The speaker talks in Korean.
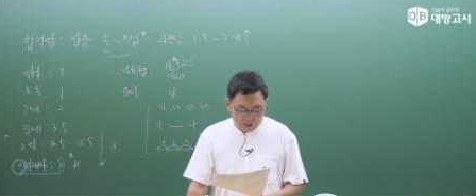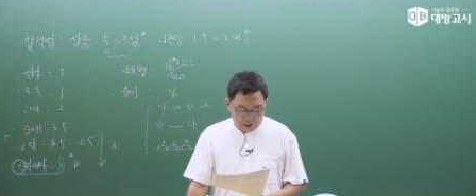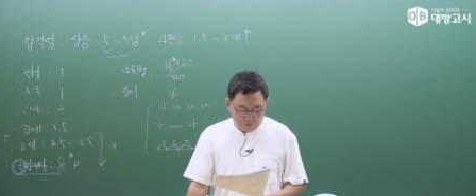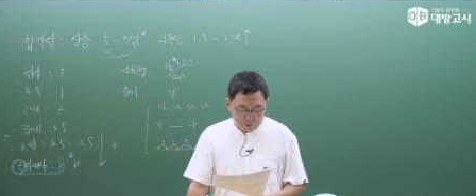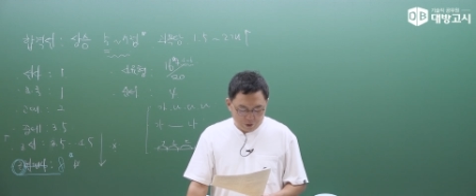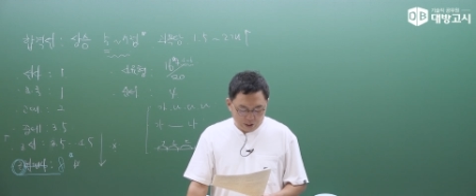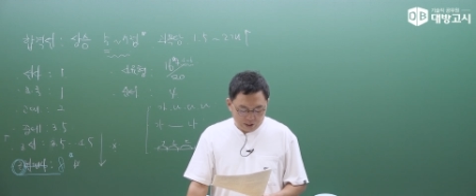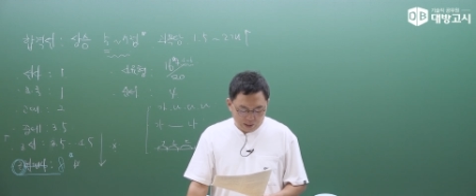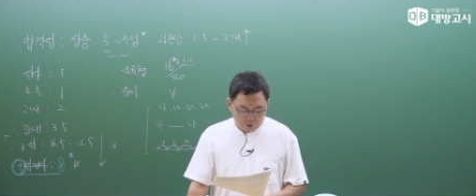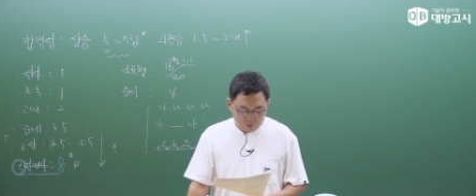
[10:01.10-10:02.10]
다음입니다.
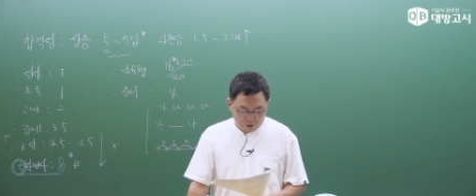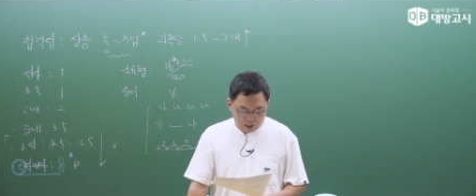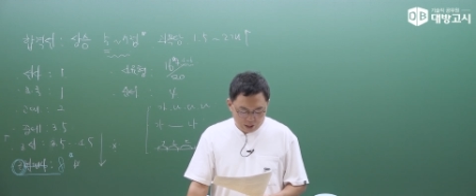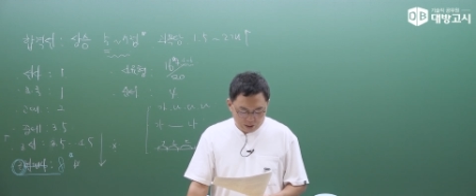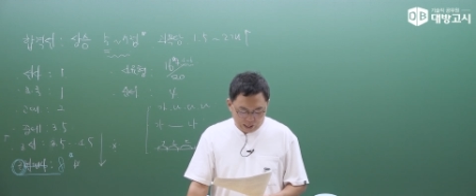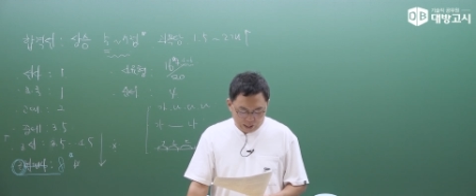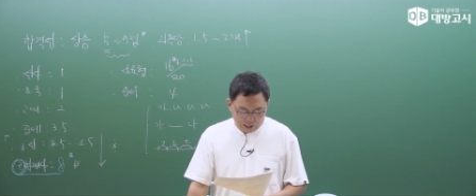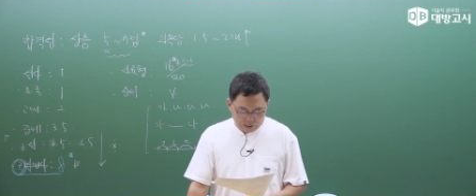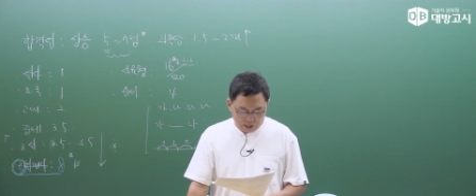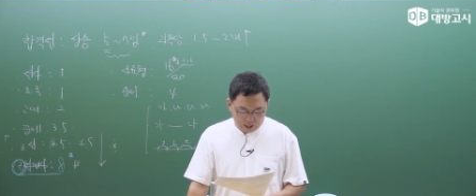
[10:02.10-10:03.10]
4번입니다. 가에
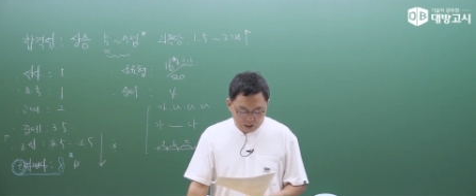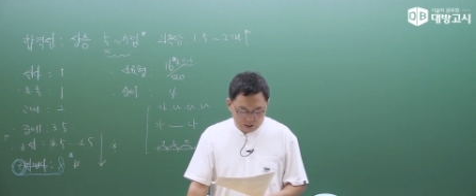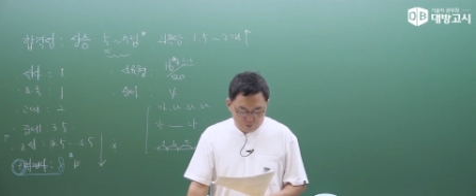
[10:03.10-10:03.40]
해당하는